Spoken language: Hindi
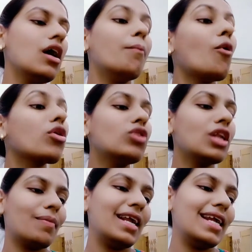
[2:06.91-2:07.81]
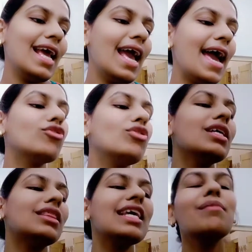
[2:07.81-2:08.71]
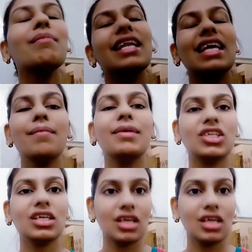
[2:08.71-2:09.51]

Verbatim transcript: मॉस्किटो रिपेलेंट एक्चुअली ये तीन महीने के बच्चे